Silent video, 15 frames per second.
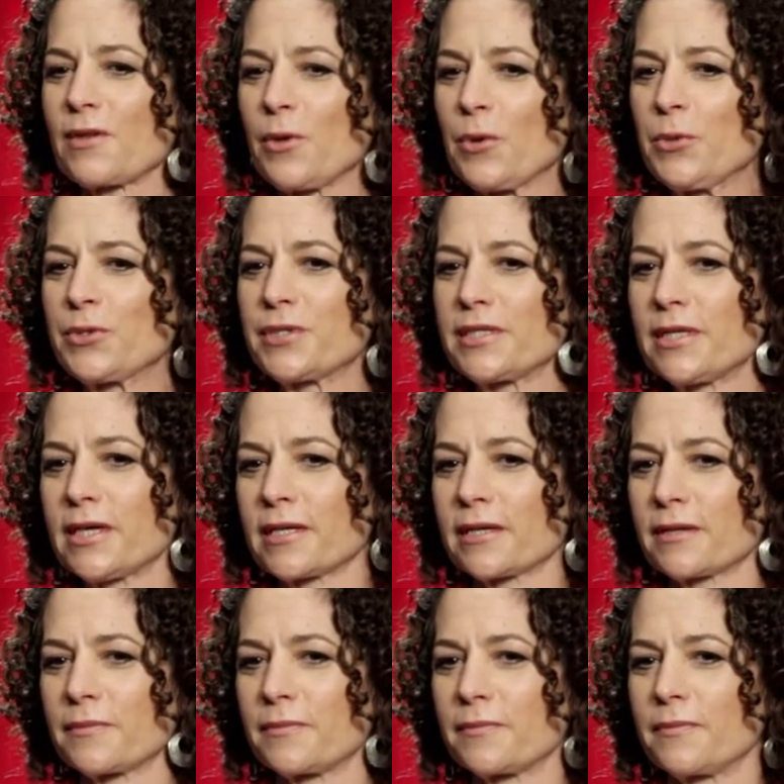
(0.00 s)
Und sie hat
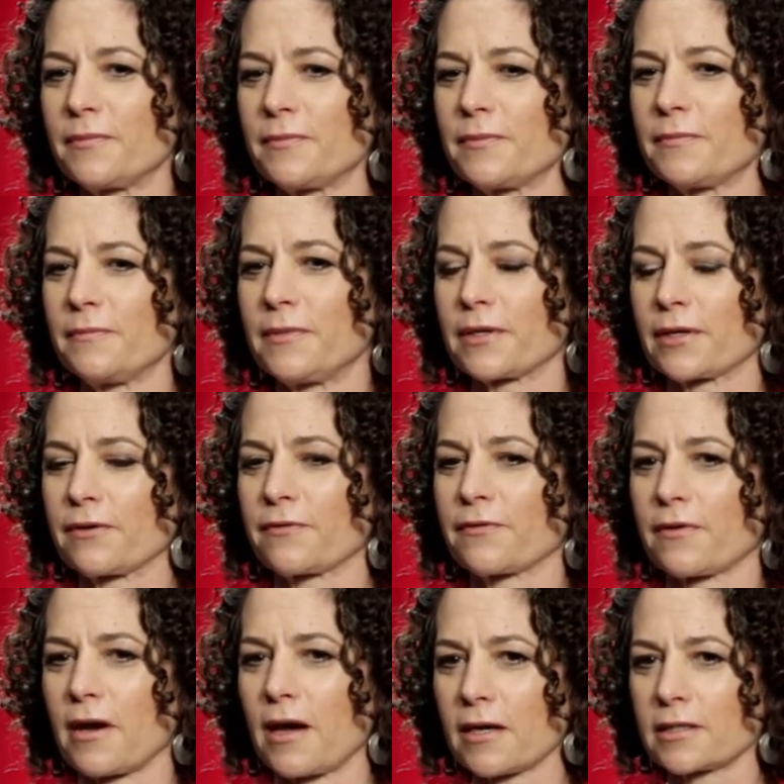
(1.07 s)
dann mir
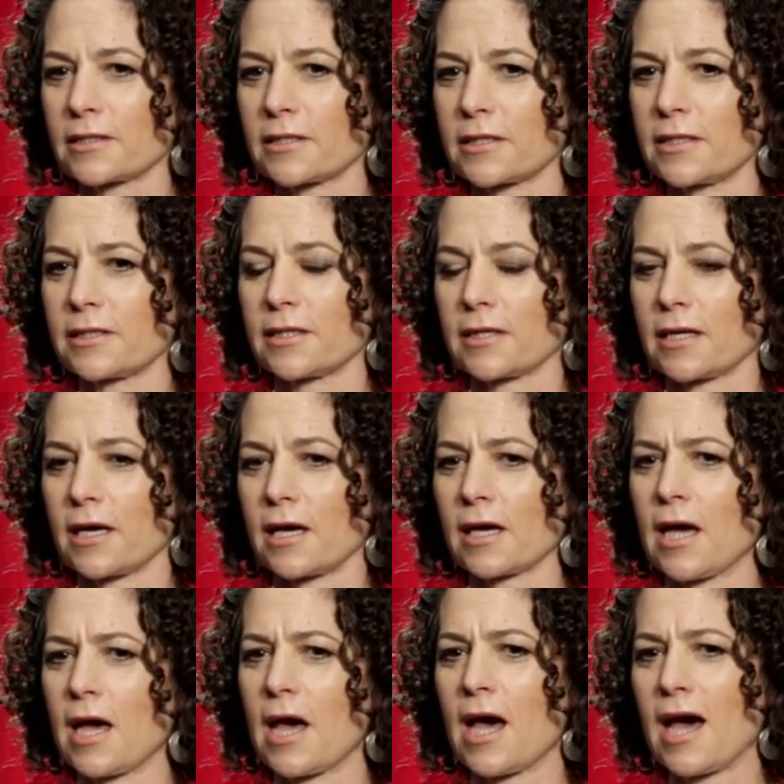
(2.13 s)
gefragt danach,
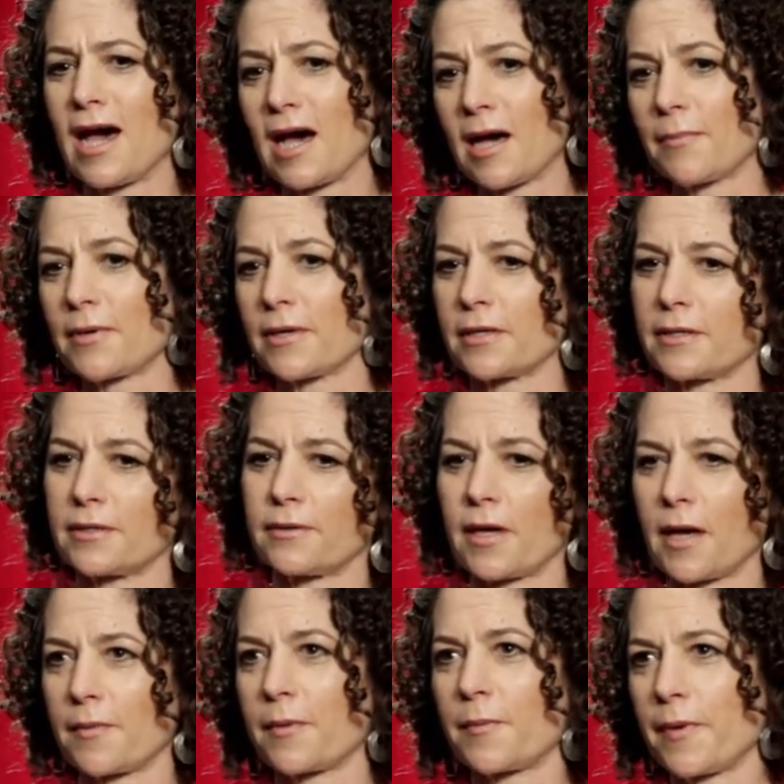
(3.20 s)
aber,
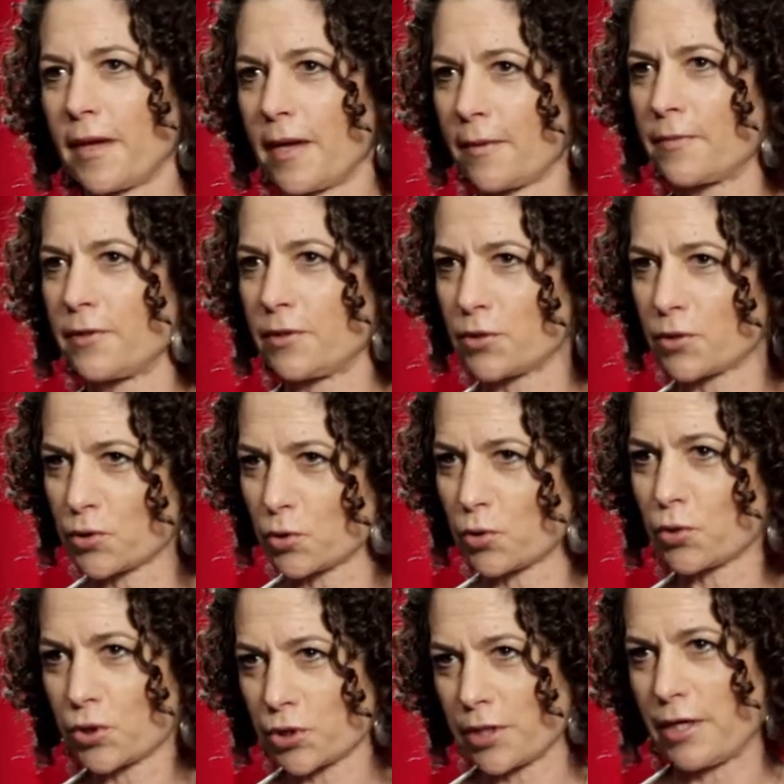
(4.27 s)
aber Pam, nicht
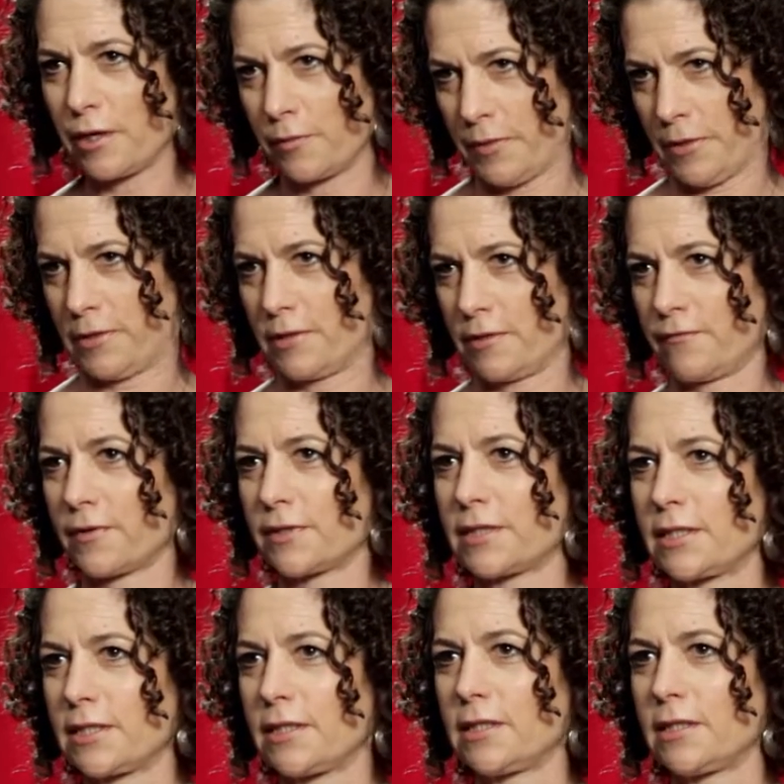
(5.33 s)
so schnell bitte, weil
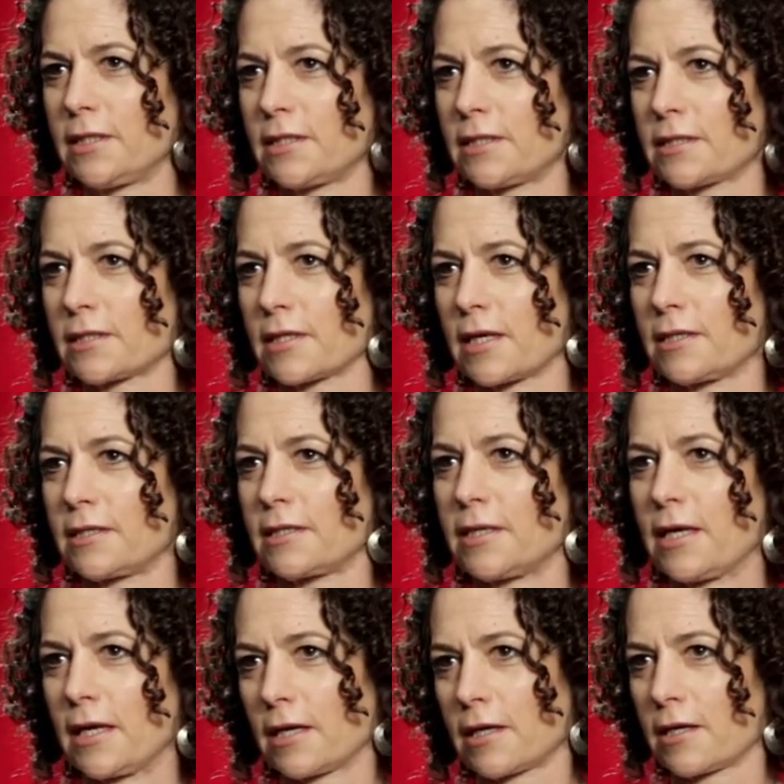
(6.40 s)
sie ist eine
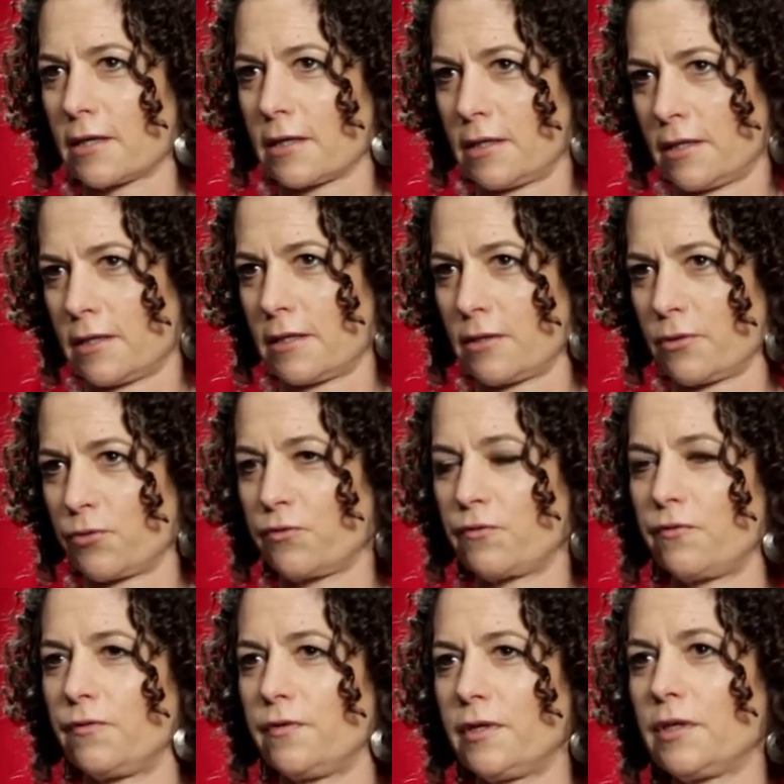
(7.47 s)
Denkerin.
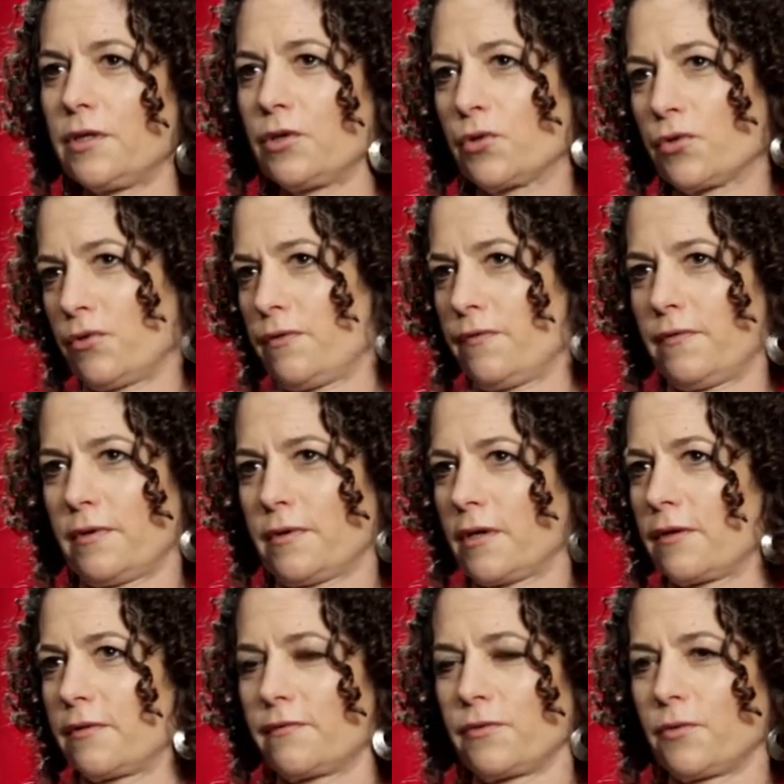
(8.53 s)
Und wie können wir
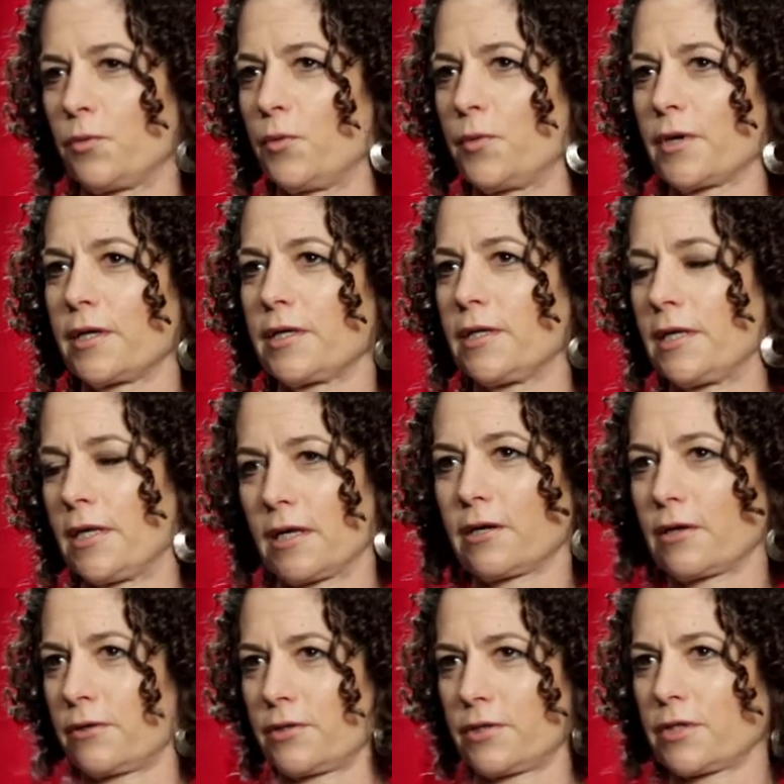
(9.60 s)
einen Film über eine Denkerin